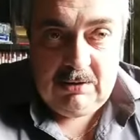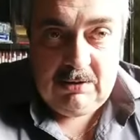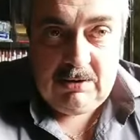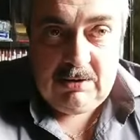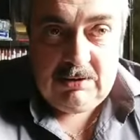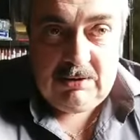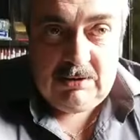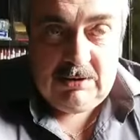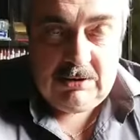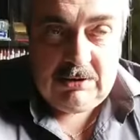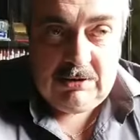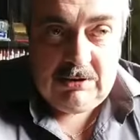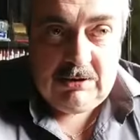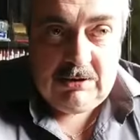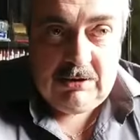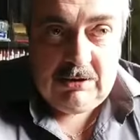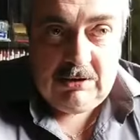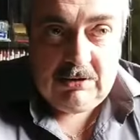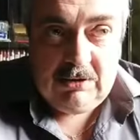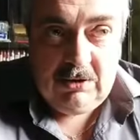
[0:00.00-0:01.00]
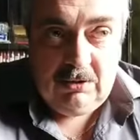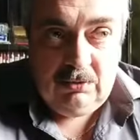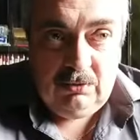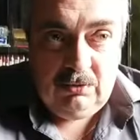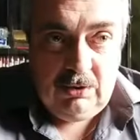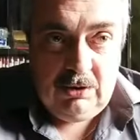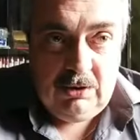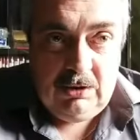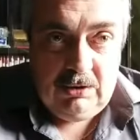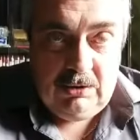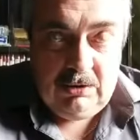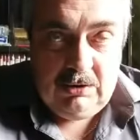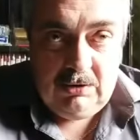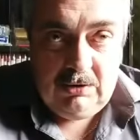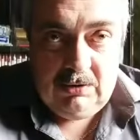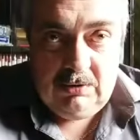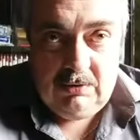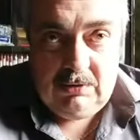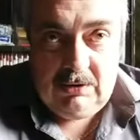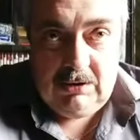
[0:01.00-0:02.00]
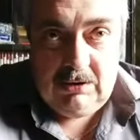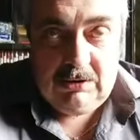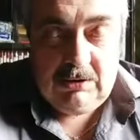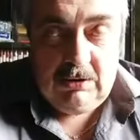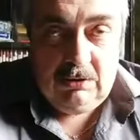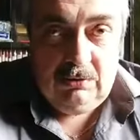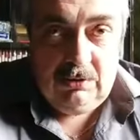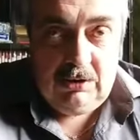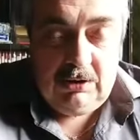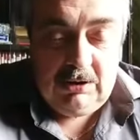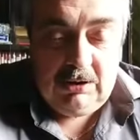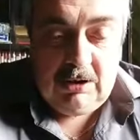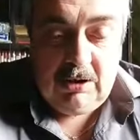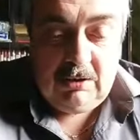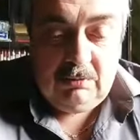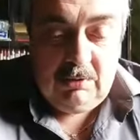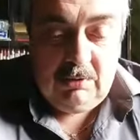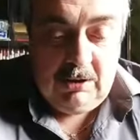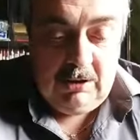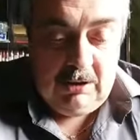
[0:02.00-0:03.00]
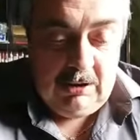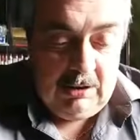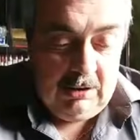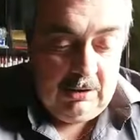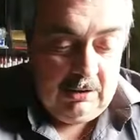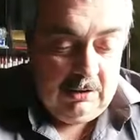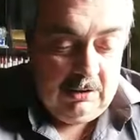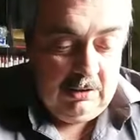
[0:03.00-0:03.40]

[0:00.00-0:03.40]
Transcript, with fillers: различных технологий, технологий кормления,